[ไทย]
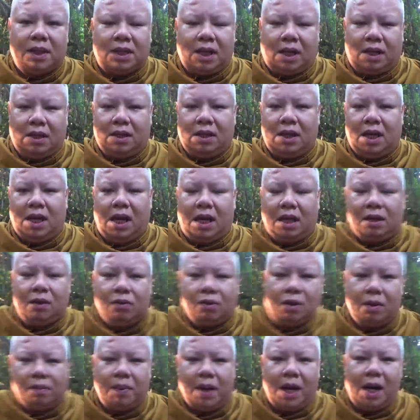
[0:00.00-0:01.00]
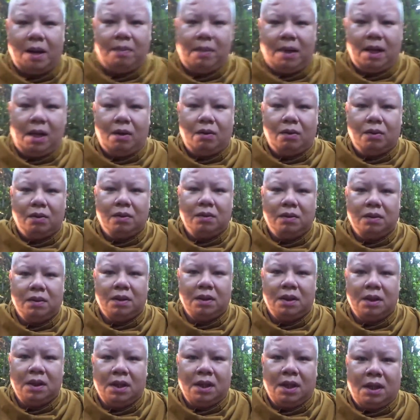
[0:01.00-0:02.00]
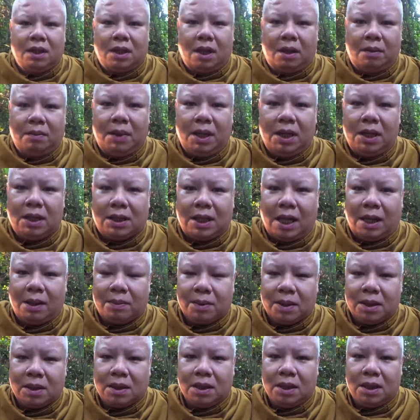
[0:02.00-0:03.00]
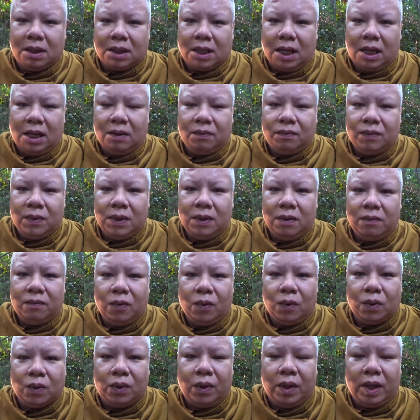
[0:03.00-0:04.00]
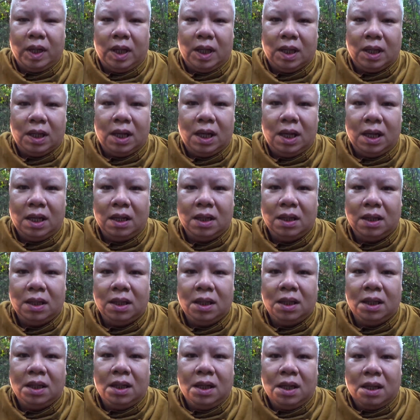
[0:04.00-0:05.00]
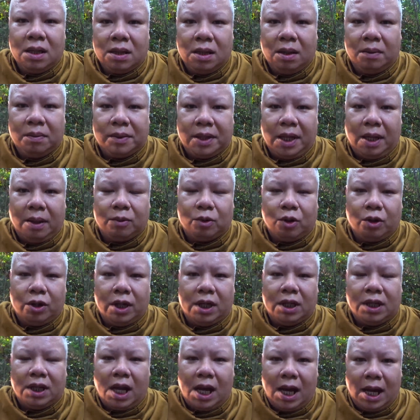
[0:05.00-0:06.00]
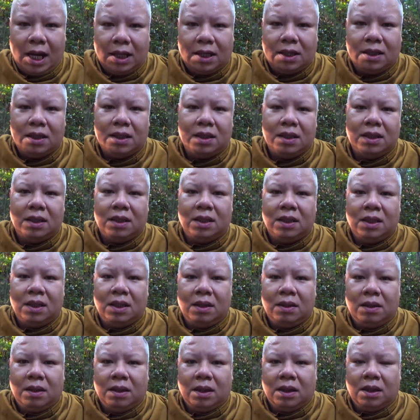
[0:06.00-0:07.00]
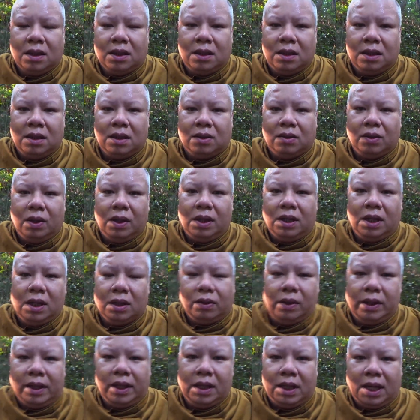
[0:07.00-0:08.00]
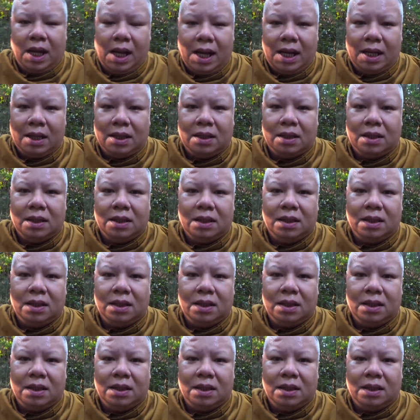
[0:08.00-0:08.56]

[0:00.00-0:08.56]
อมาฉันอาหารสุขภาพแล้วทำให้ตับเกิดการฟื้นฟูตัวเองและซ่อมแซมตัวเองได้คือช่วยเหลือตัวเองได้